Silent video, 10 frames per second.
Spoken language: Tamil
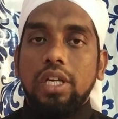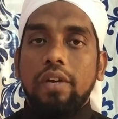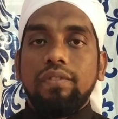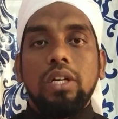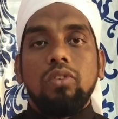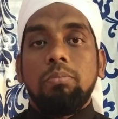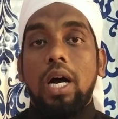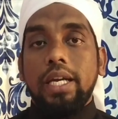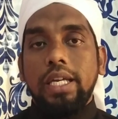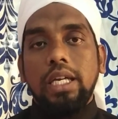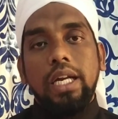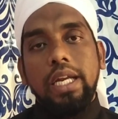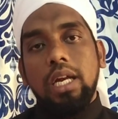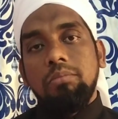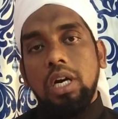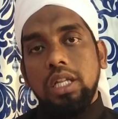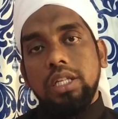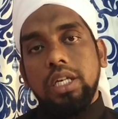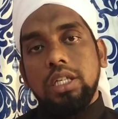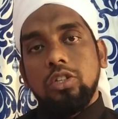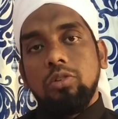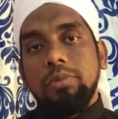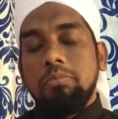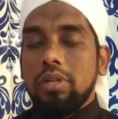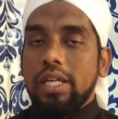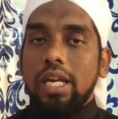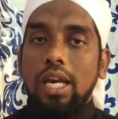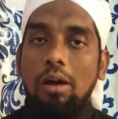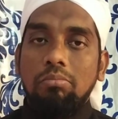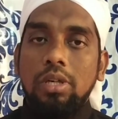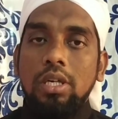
எவ்வளவு பாக்கியங்களை நாம் இழந்திருக்கிறோம் என்பதை எல்லாம்